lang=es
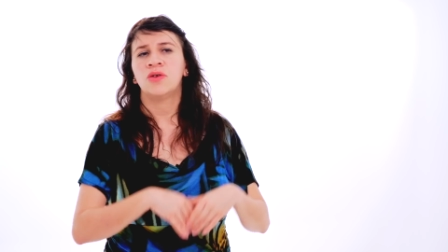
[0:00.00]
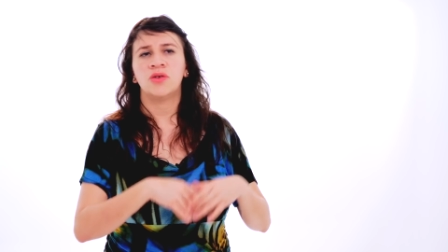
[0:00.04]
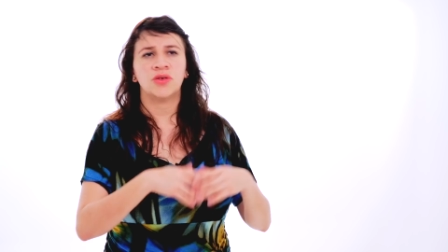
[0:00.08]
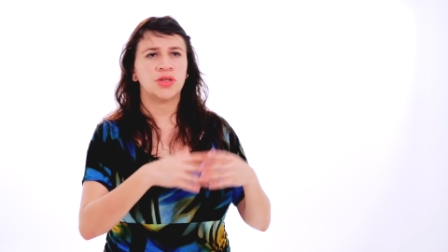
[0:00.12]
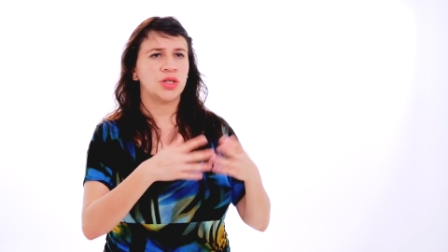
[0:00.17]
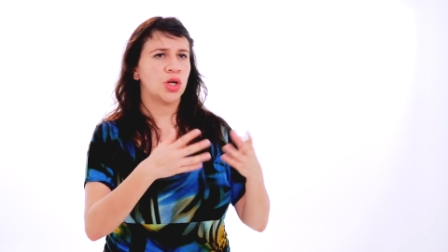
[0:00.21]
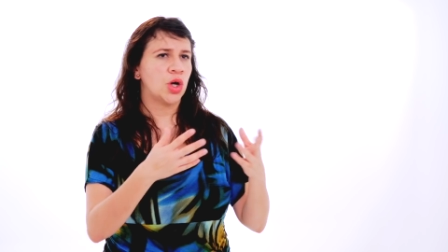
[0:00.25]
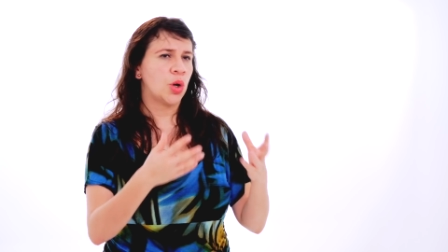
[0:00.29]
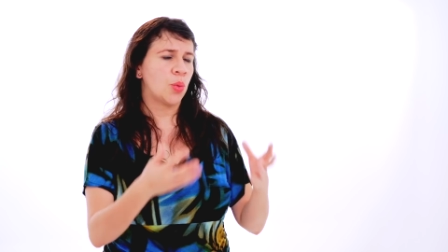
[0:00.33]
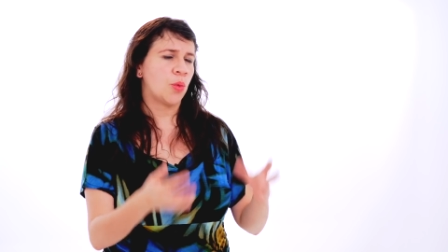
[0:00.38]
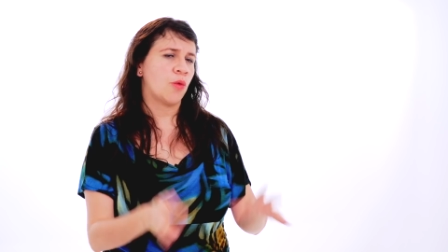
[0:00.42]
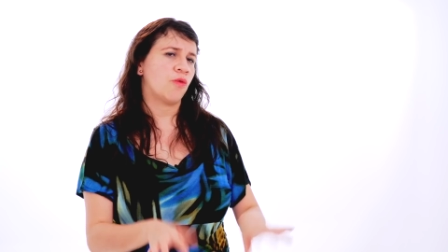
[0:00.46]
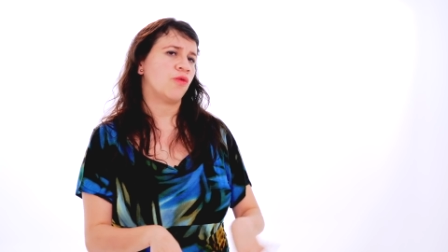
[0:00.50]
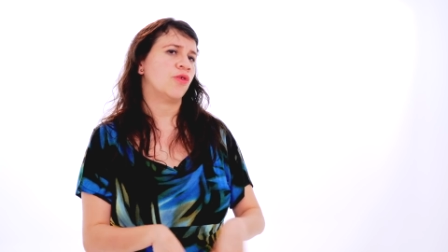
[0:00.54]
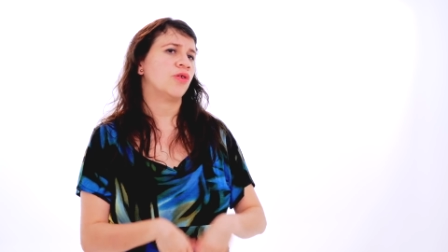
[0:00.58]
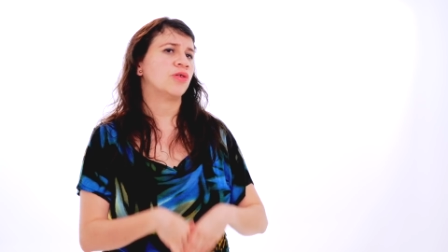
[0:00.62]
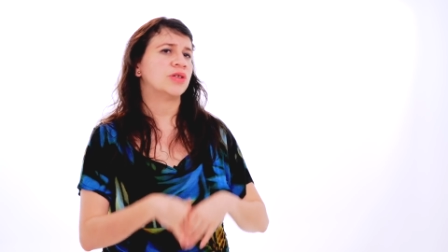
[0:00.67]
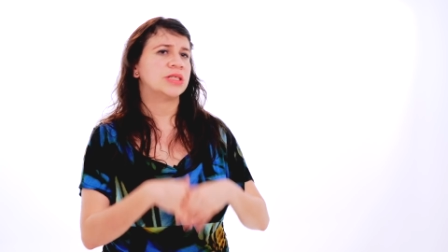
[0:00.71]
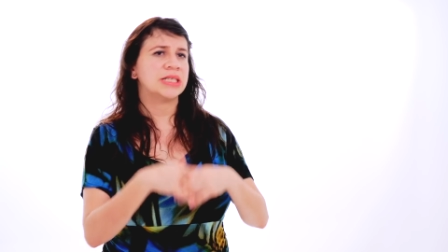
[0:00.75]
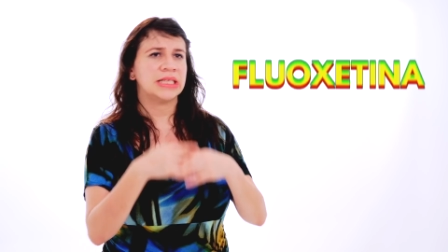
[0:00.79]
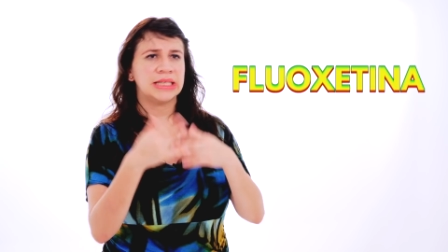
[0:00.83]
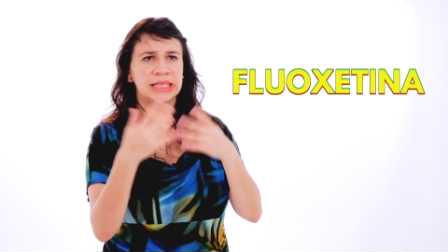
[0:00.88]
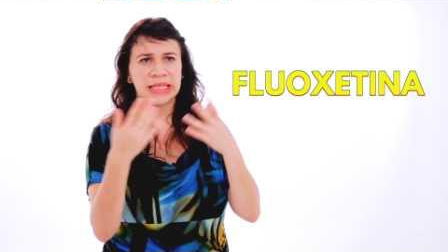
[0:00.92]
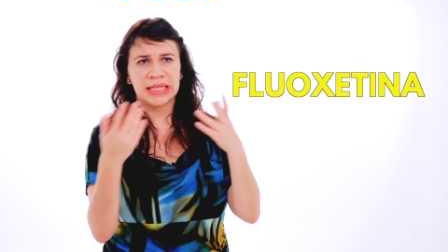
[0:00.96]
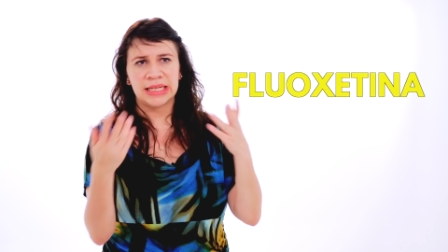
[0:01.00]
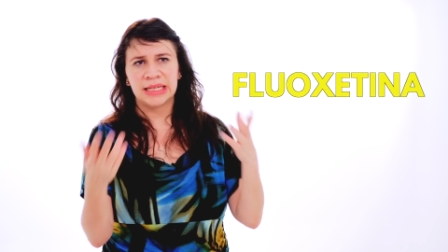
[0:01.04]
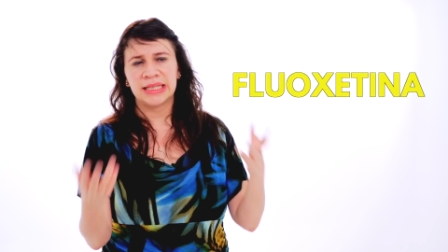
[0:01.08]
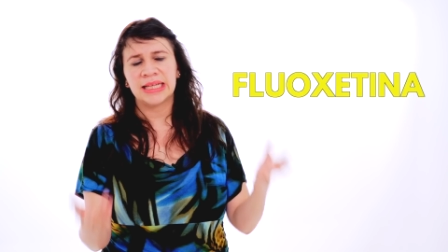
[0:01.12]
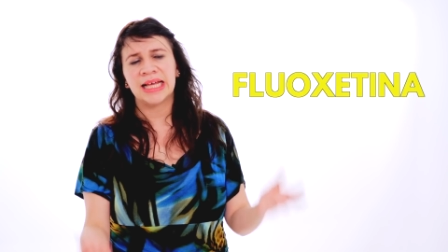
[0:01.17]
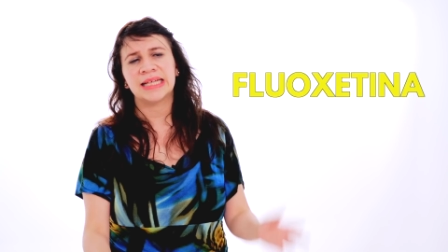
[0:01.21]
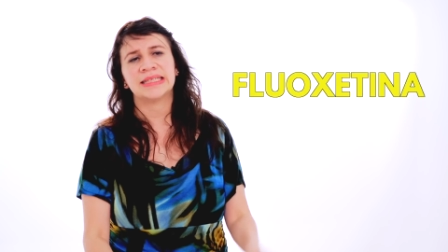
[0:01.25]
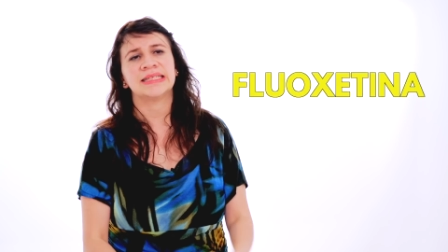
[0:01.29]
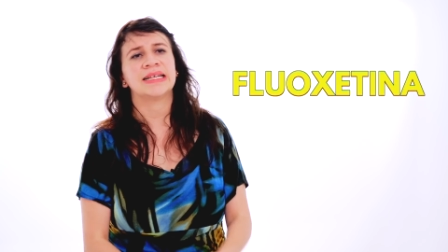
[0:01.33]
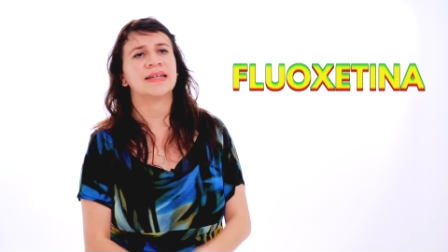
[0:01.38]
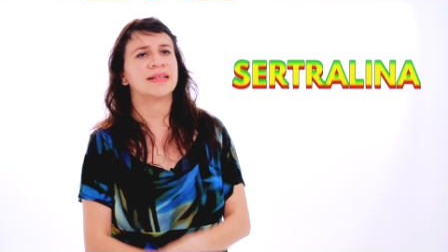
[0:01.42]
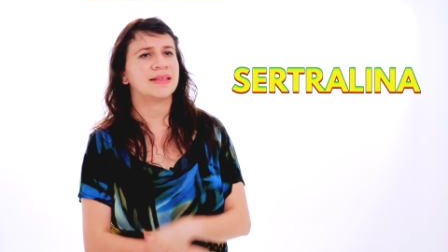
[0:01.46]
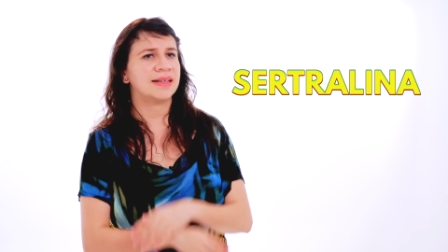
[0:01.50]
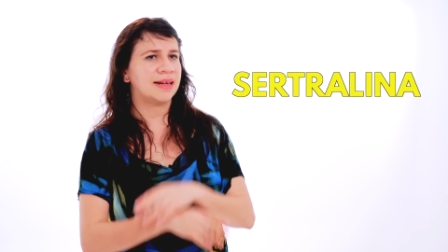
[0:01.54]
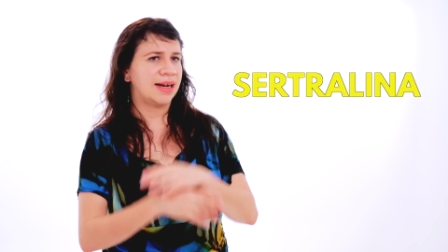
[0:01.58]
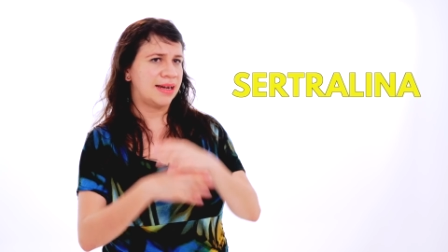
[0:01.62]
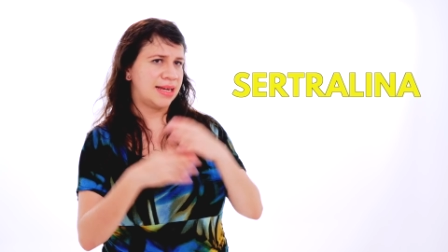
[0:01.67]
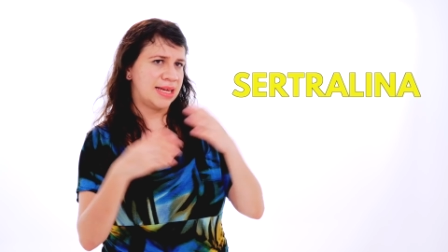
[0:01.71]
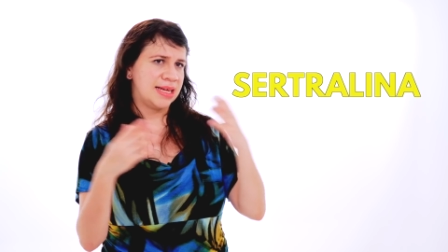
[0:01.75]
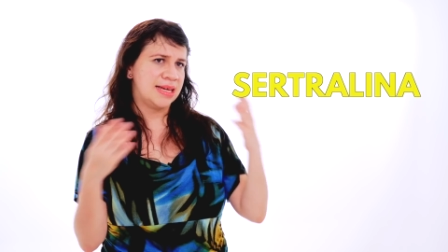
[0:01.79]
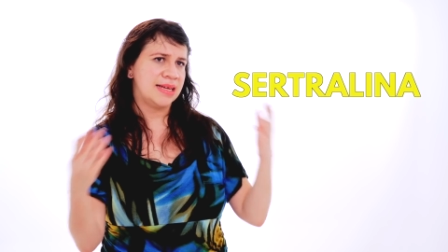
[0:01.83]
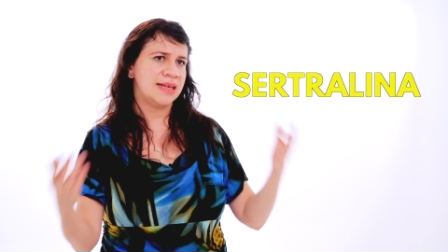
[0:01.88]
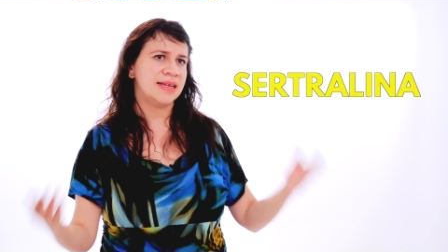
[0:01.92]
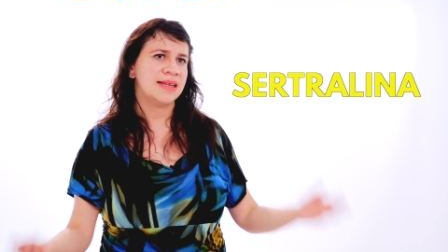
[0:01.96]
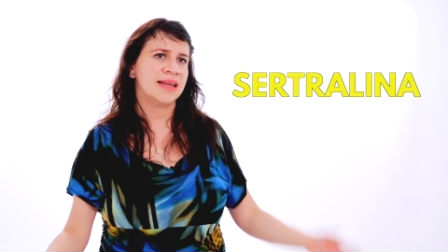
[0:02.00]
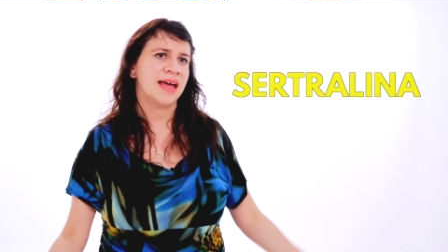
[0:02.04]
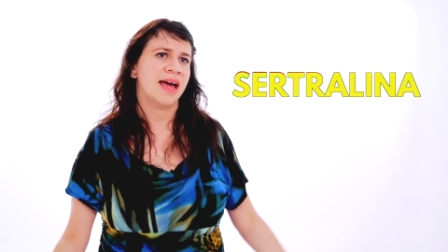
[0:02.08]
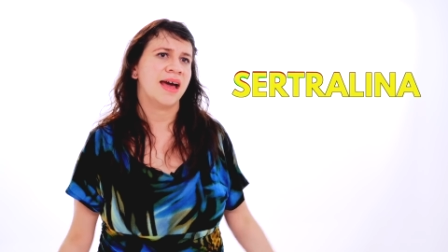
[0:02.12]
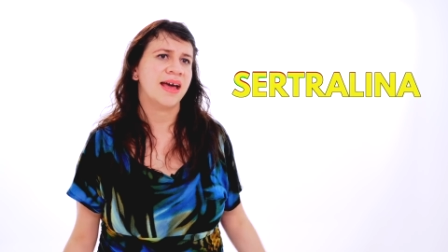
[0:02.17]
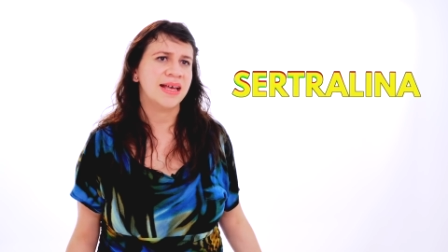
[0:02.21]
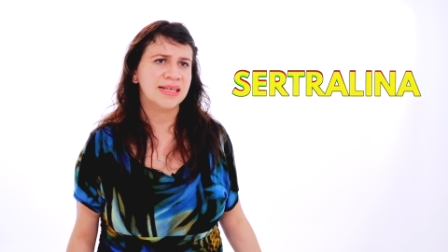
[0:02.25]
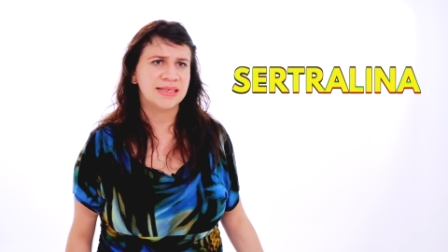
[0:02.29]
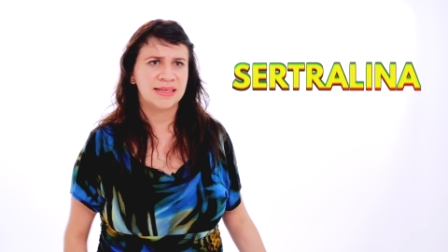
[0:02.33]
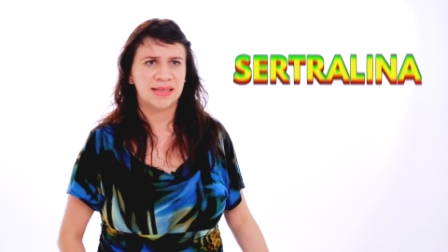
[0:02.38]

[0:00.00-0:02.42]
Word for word: no sé, como floxetina, sertralina,